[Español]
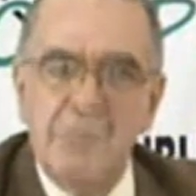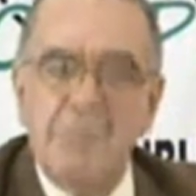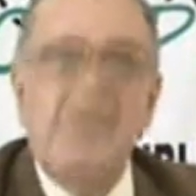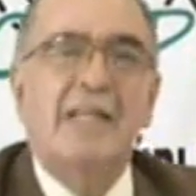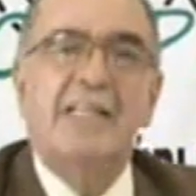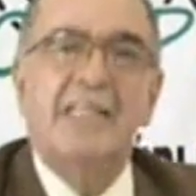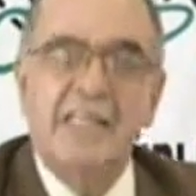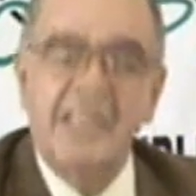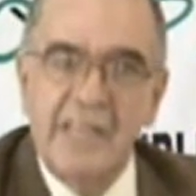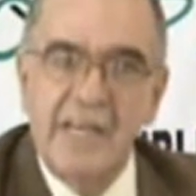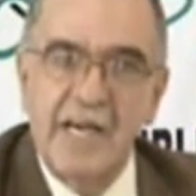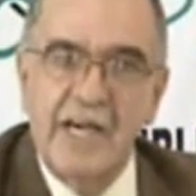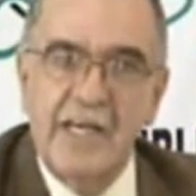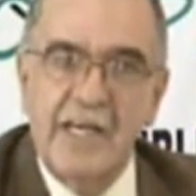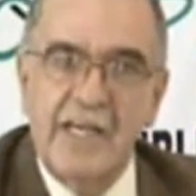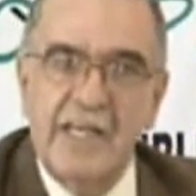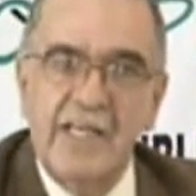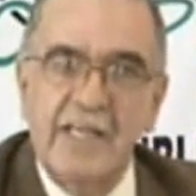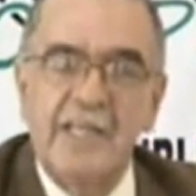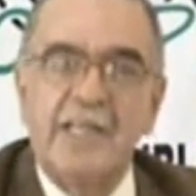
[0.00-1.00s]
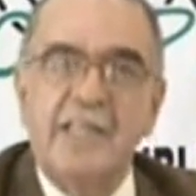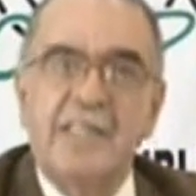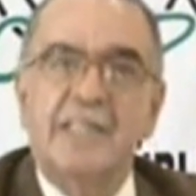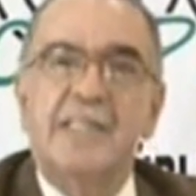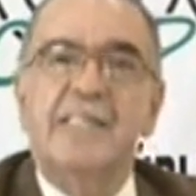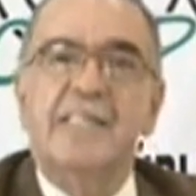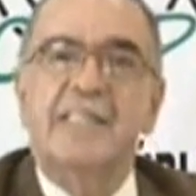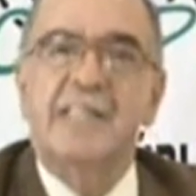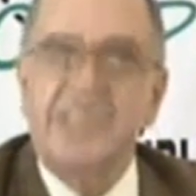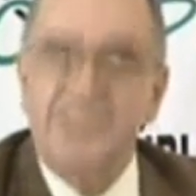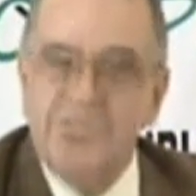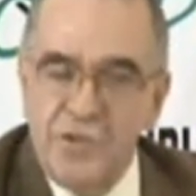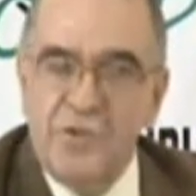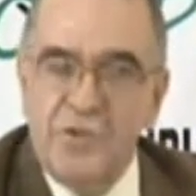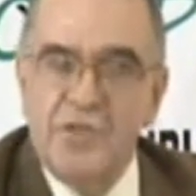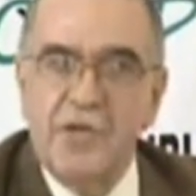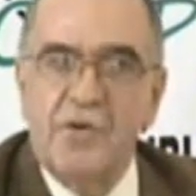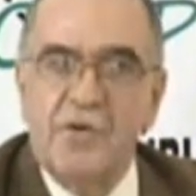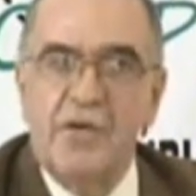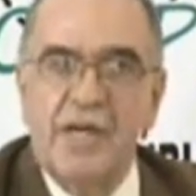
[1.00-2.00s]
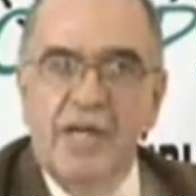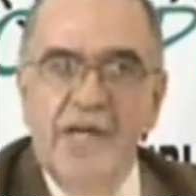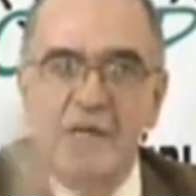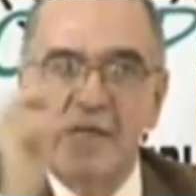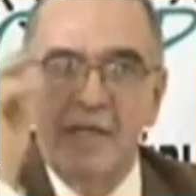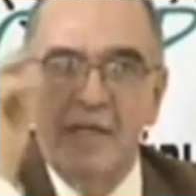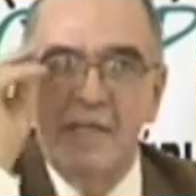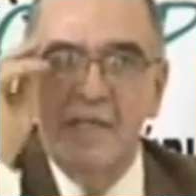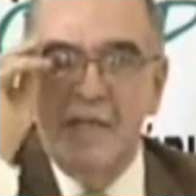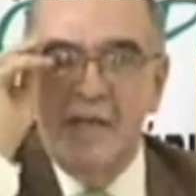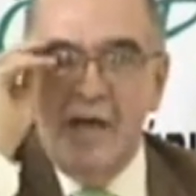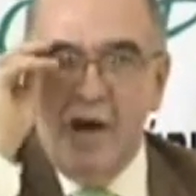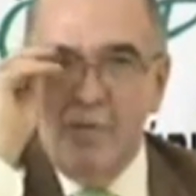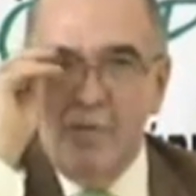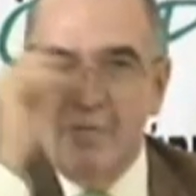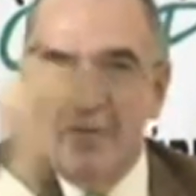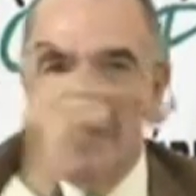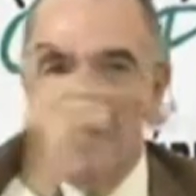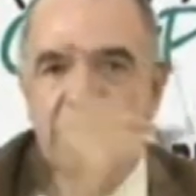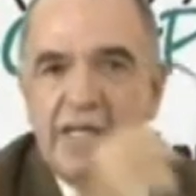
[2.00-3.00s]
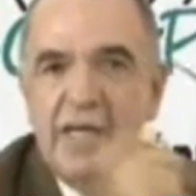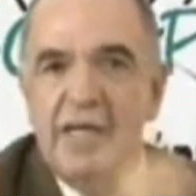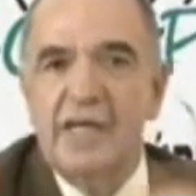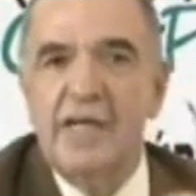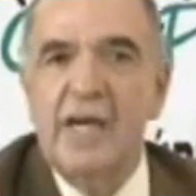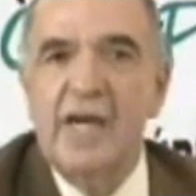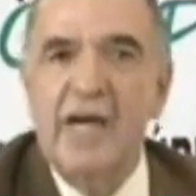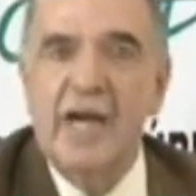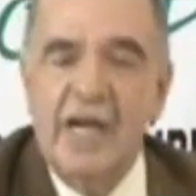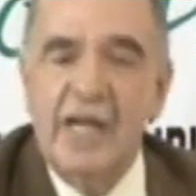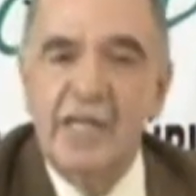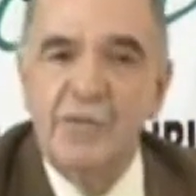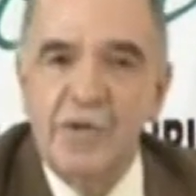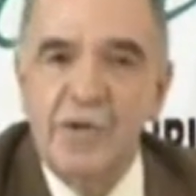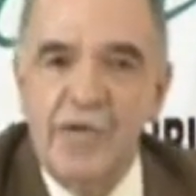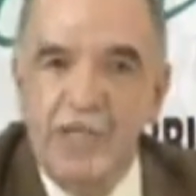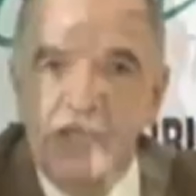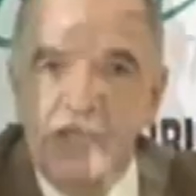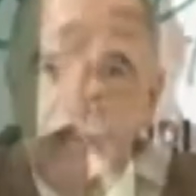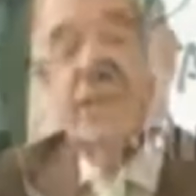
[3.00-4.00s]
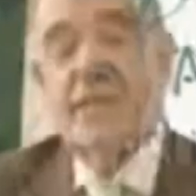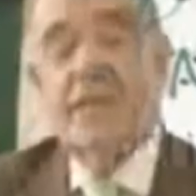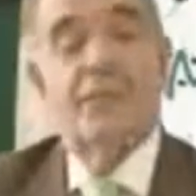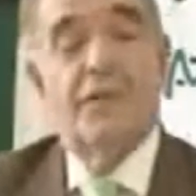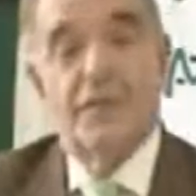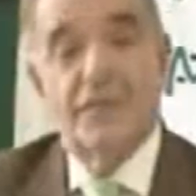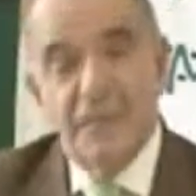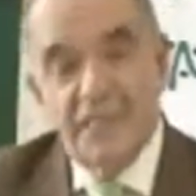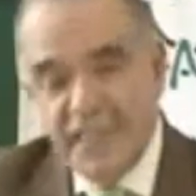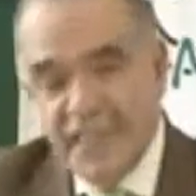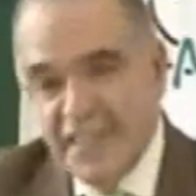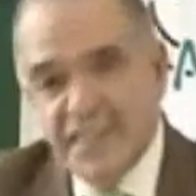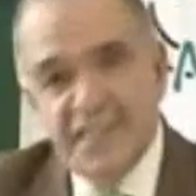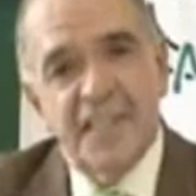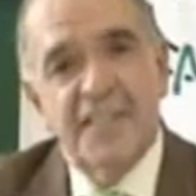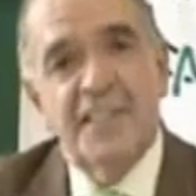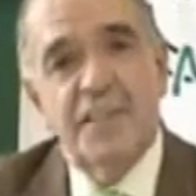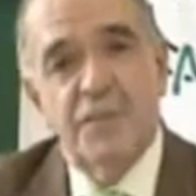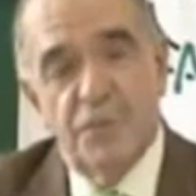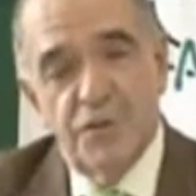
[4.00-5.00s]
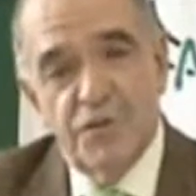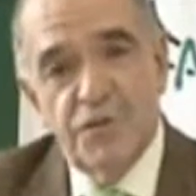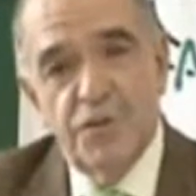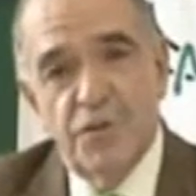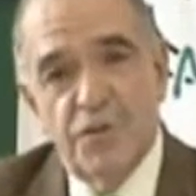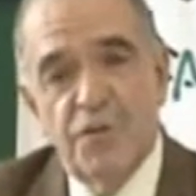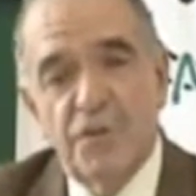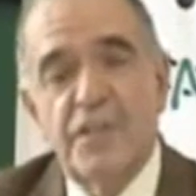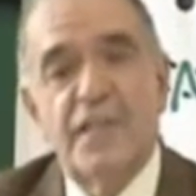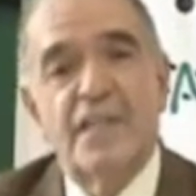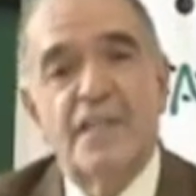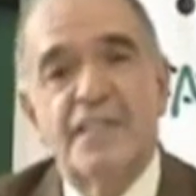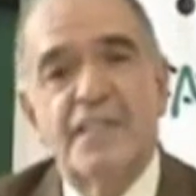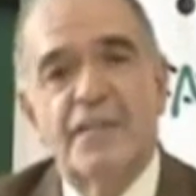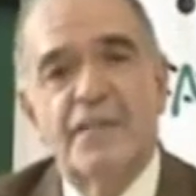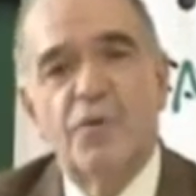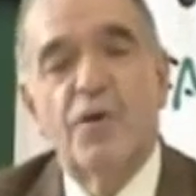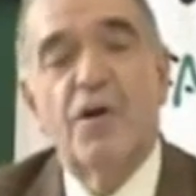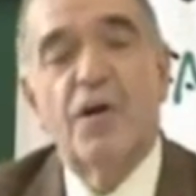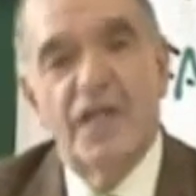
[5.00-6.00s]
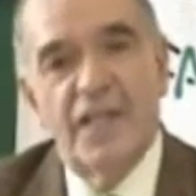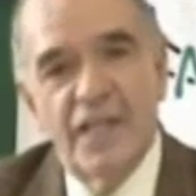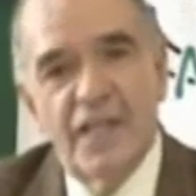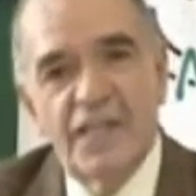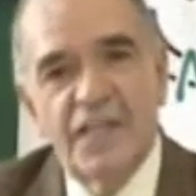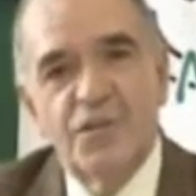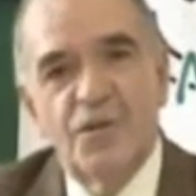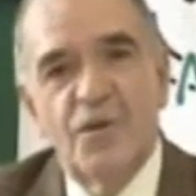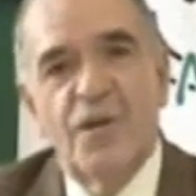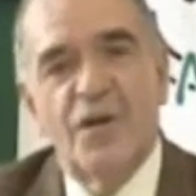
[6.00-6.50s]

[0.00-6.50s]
pandillaje, deserción escolar aumentan año a año. Para prevenir esta situación realizamos cada año la